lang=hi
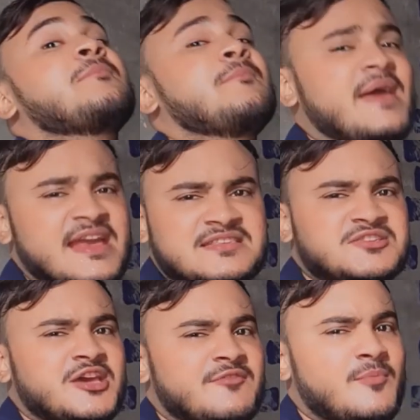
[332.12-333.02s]
मैक्सी
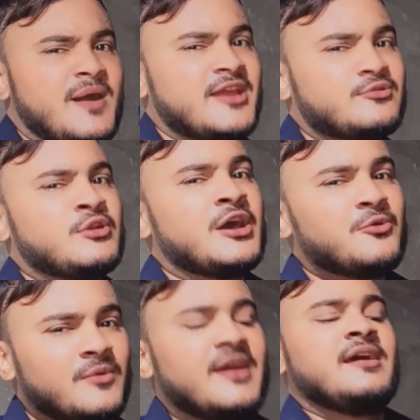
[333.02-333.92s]
जो है वो बाहर खुला
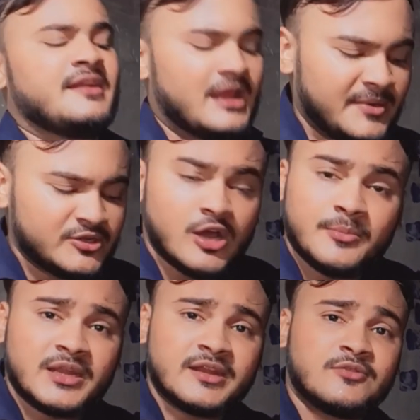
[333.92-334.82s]
हुआ है रैबिट को
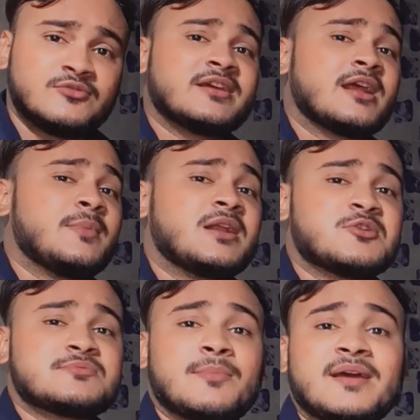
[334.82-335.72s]
हमने उनके रैबिट हाउस
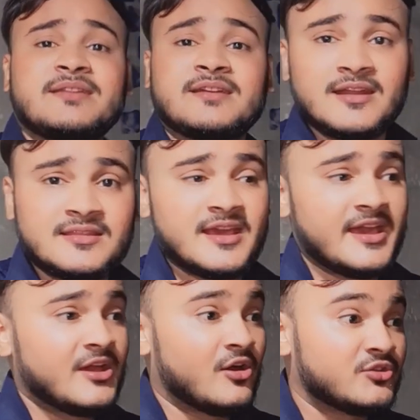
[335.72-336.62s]
में बंद कर दिया
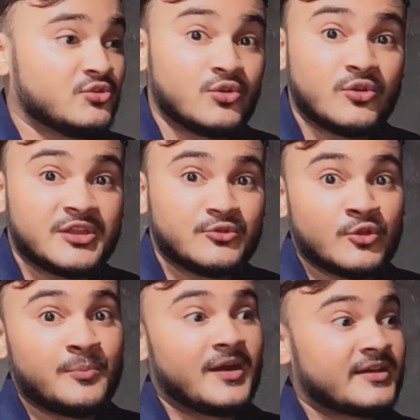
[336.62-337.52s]
है और दोनों के दोनों
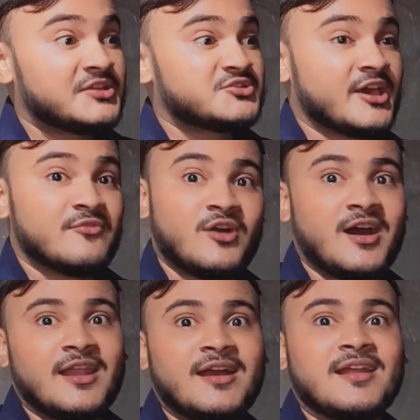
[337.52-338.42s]
बकरे जो है वो
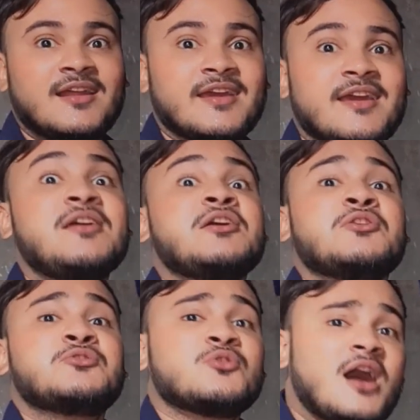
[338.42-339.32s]
अलग अलग है
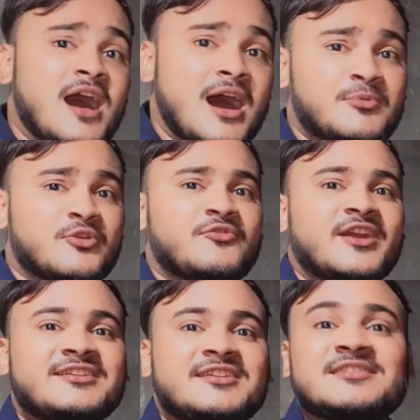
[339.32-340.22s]
तो आप लोग
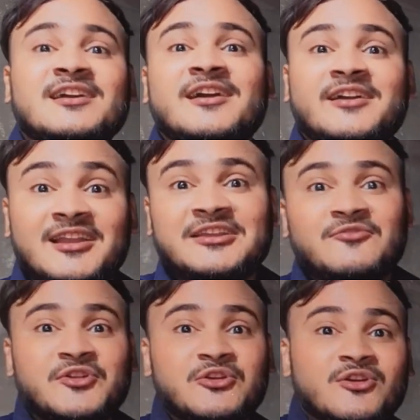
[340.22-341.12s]
वेट कीजिएगा कल की
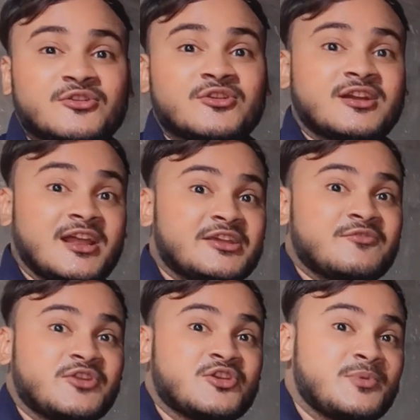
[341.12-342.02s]
वीडियो को क्योंकि कल की
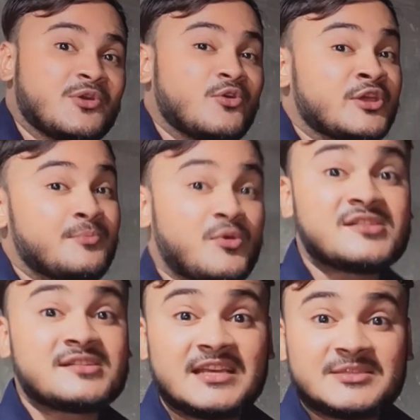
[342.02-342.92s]
वीडियो भी होगी बहुत
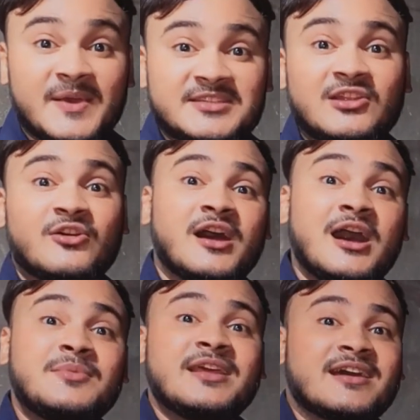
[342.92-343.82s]
ज़्यादा स्पेशल और
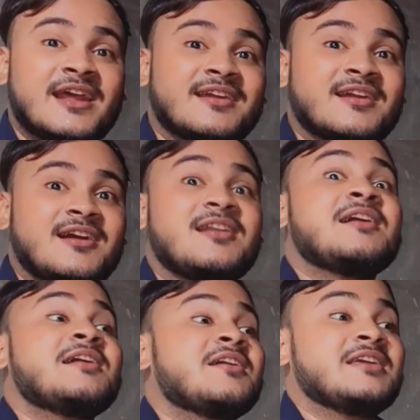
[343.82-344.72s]
हम लेकर आएंगे कल
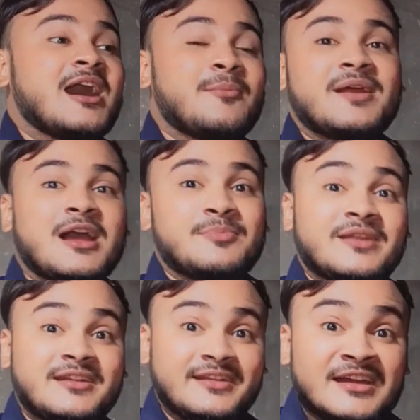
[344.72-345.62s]
यहाँ पर अपने
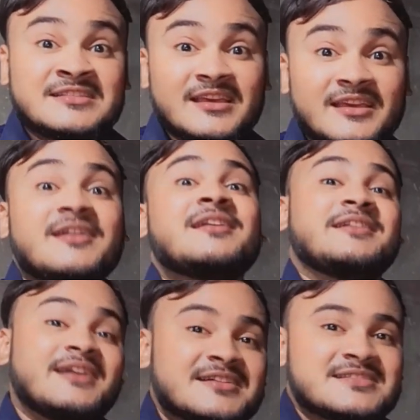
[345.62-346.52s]
डक के
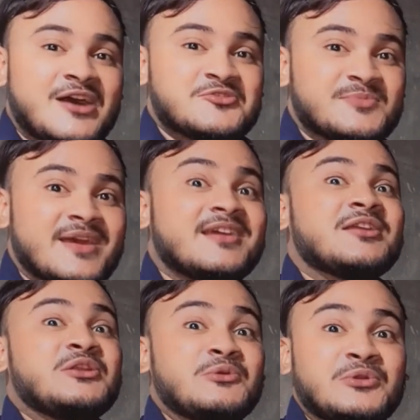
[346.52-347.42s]
डक्स हाउस में
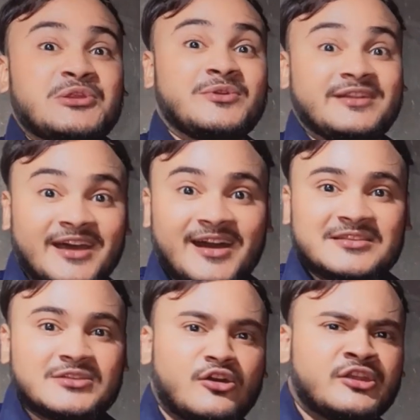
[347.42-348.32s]
न्यू न्यू
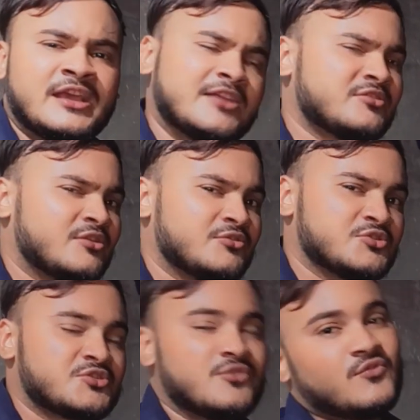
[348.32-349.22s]
डक्स और या तो
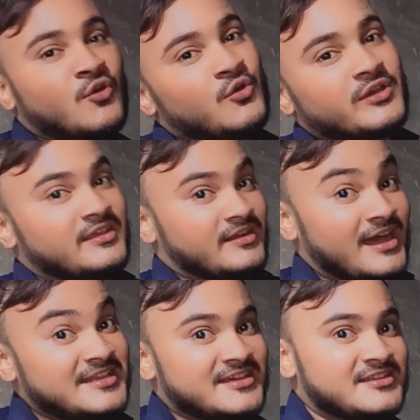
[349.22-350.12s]
दोस्तों वो होगी
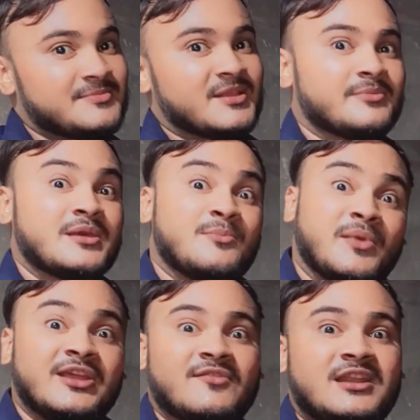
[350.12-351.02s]
राजहंस मतलब कि
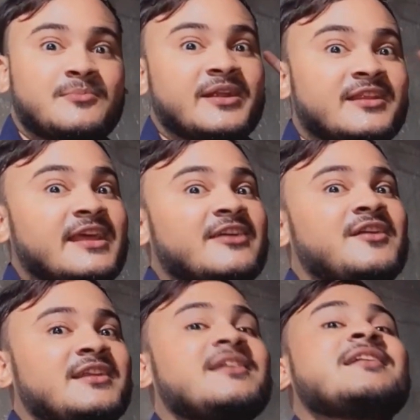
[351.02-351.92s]
बड़ी वाली बड़ी नेक
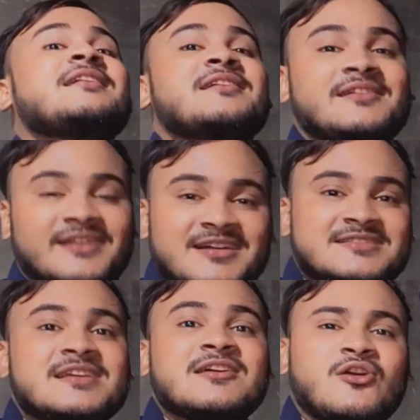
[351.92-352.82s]
वाली डक्स
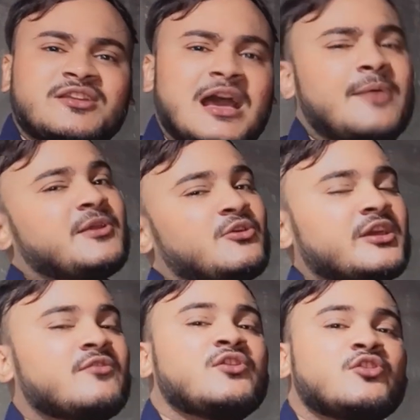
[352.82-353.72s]
और या फिर होगी
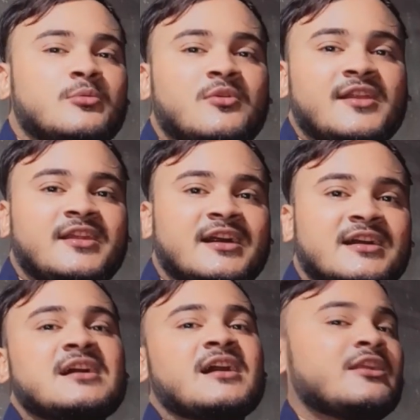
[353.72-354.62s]
वो नॉर्मल वाली डक्स
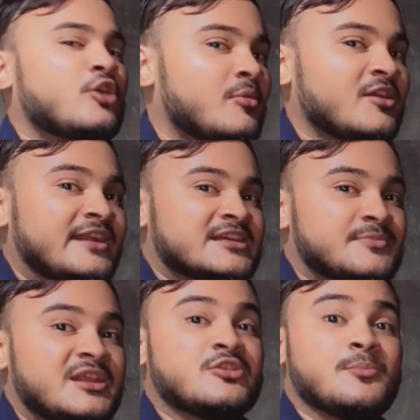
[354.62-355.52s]
अगर नॉर्मल वाली डक्स
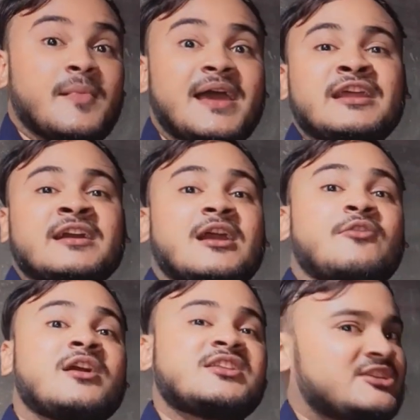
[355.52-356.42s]
मिली तो मैं लेकर
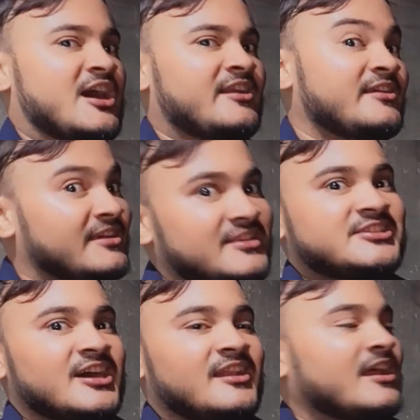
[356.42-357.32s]
आऊँगा चार
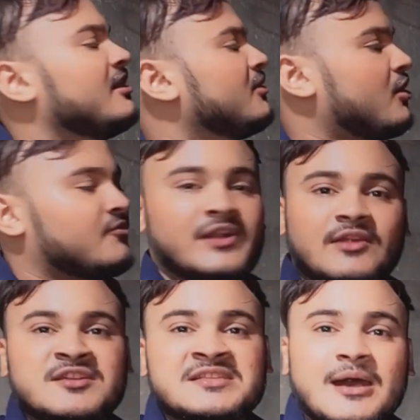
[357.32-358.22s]
इनशाला और
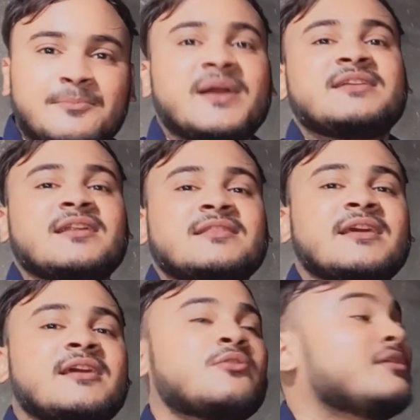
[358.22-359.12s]
फटाफट से अब बंद करते
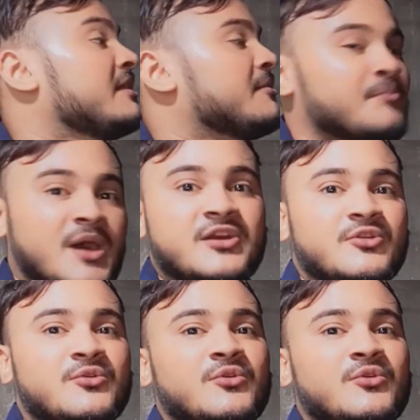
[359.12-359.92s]
हैं बकरों को